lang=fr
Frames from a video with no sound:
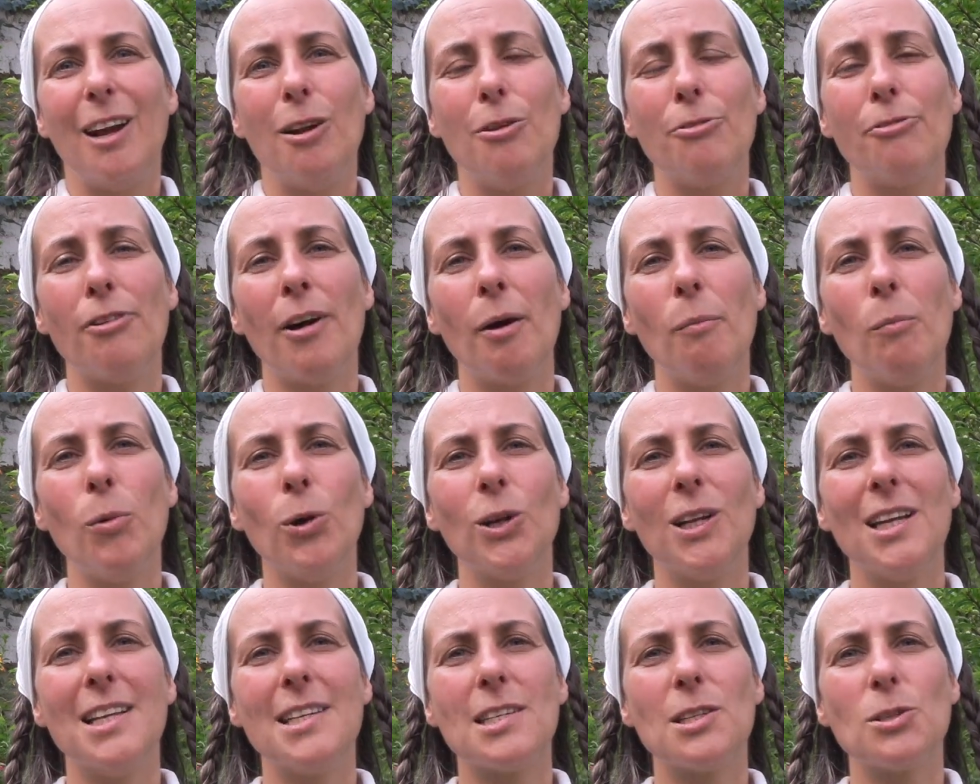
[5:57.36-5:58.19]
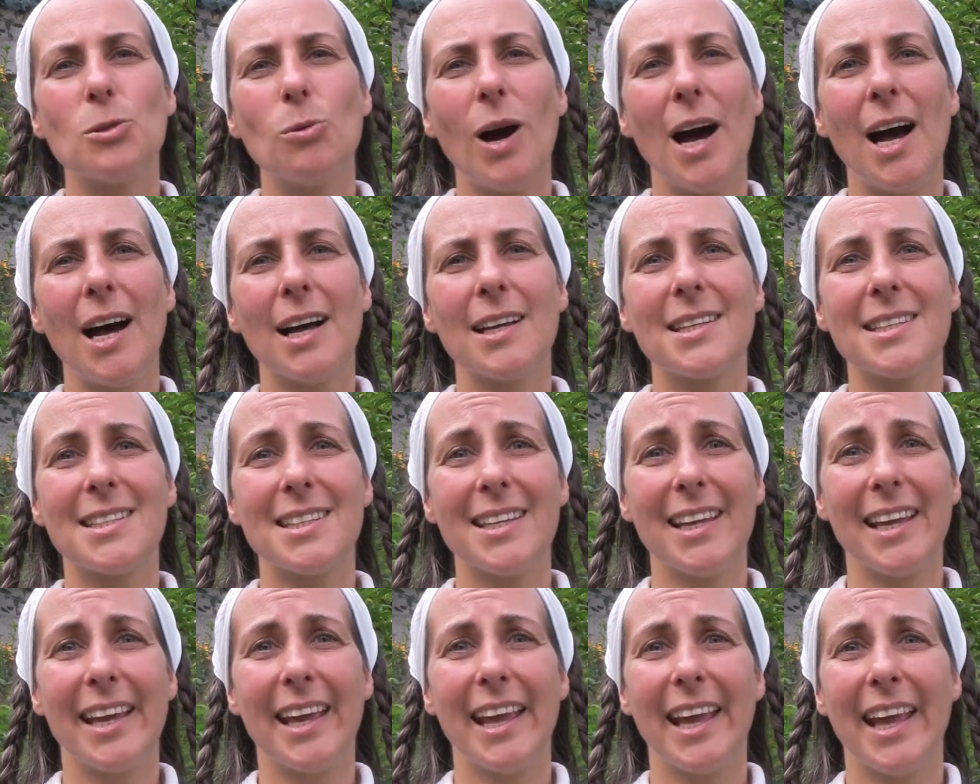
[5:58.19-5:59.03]
Le fin mot de l'histoire,
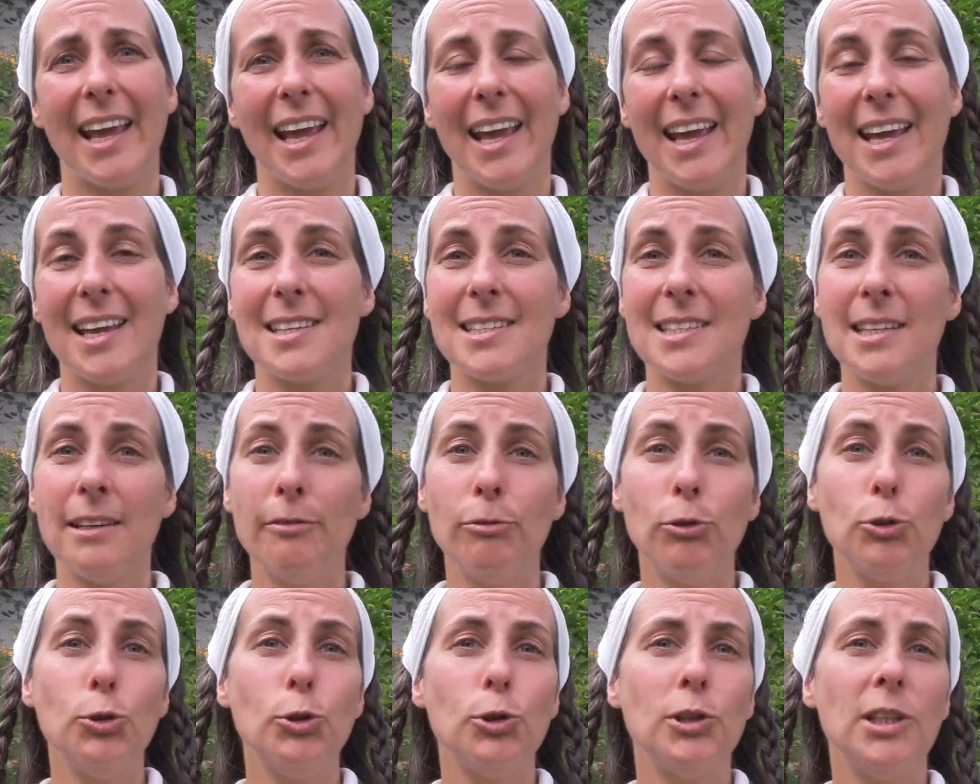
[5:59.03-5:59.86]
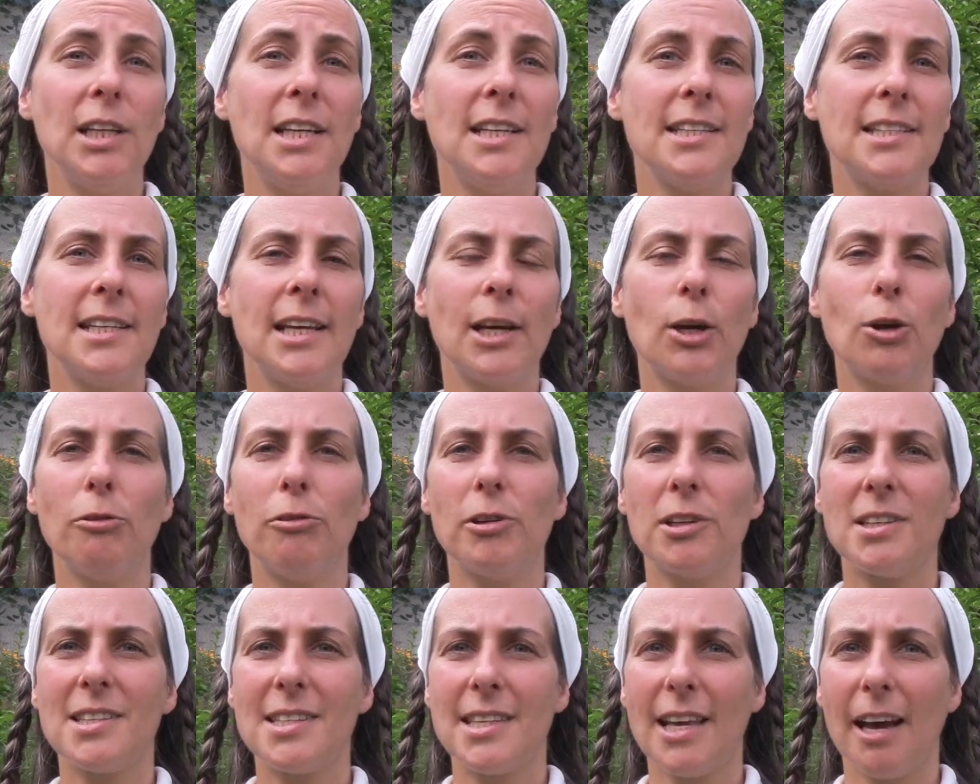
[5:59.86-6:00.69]
c'est si vous n'utilisez que
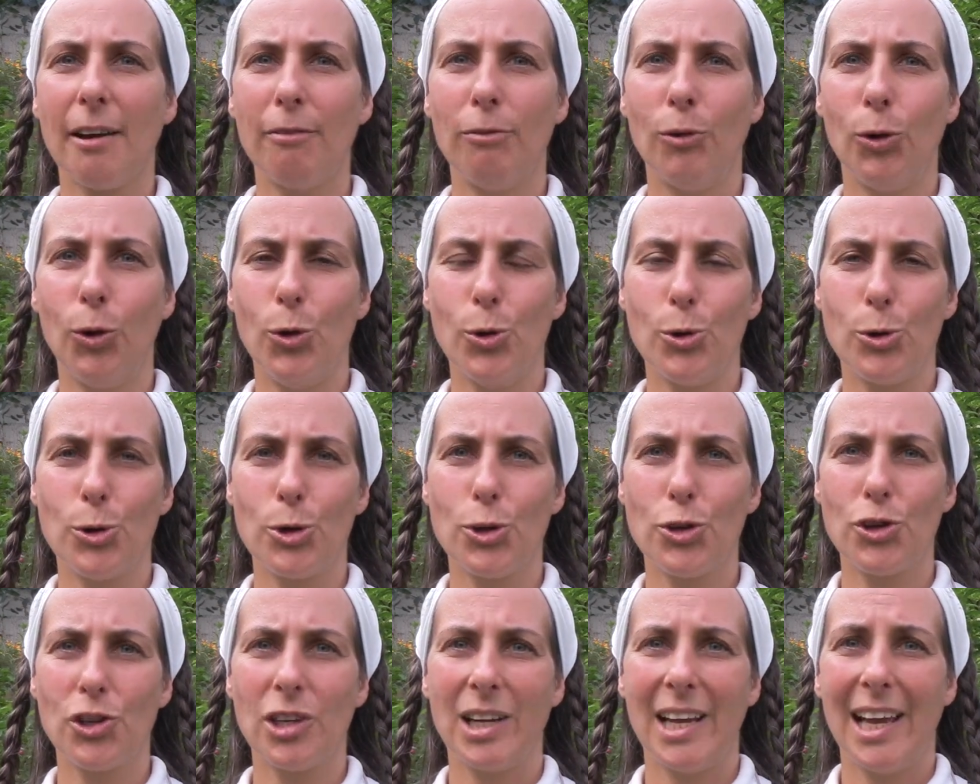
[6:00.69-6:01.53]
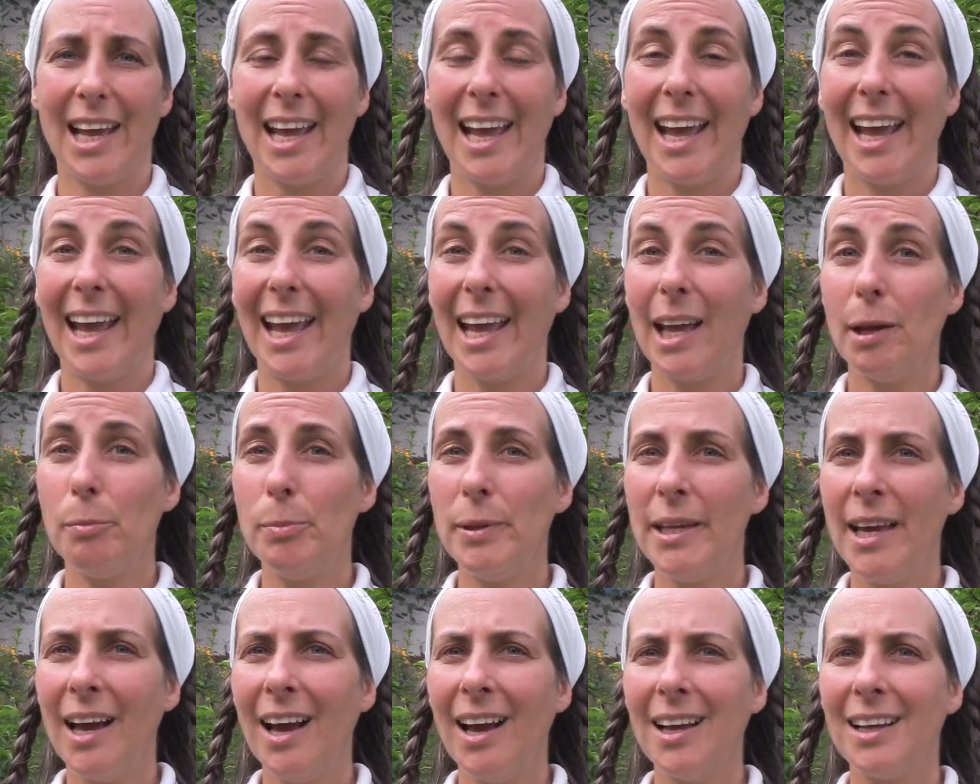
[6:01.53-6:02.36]
votre cerveau gauche, eh
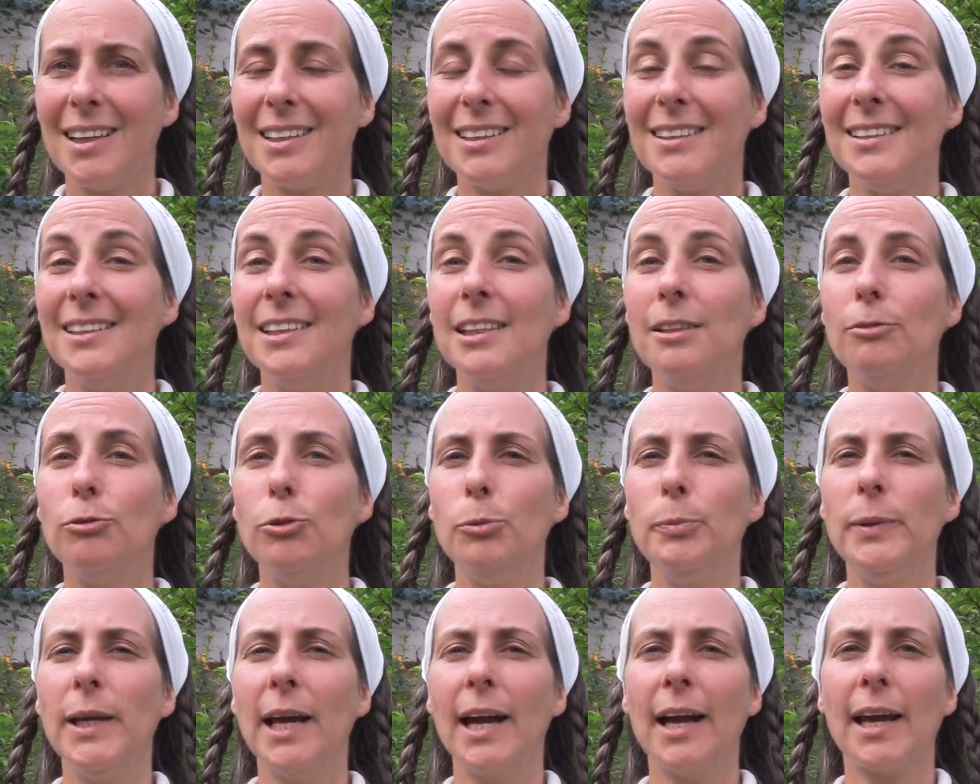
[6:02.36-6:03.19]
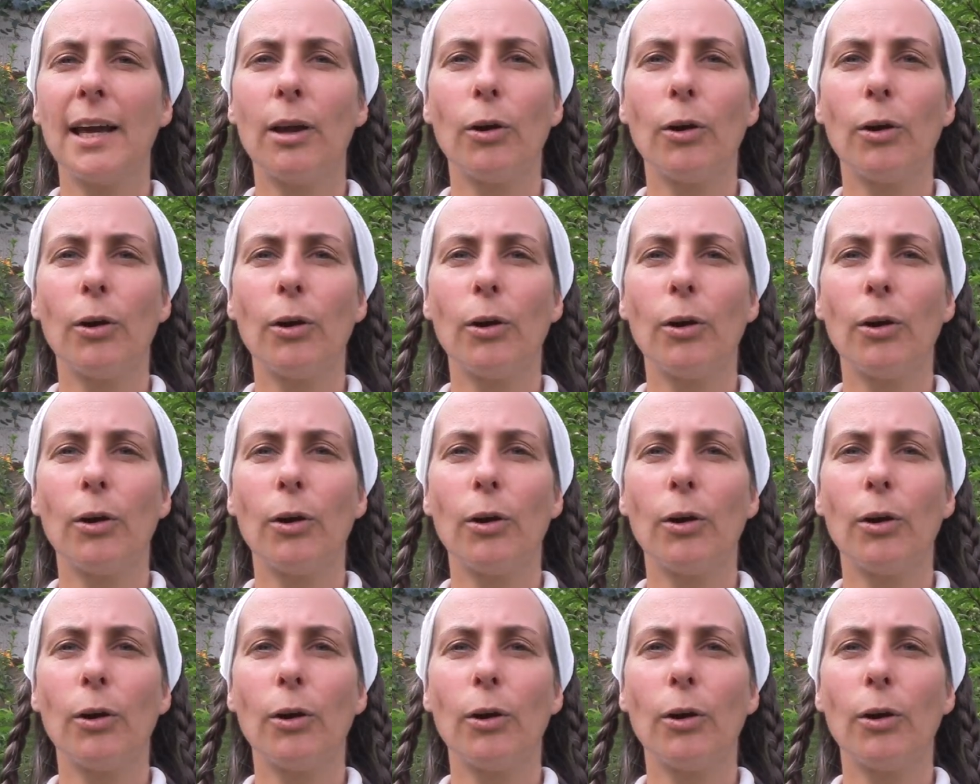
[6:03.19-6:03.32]
bien, dites-vous bien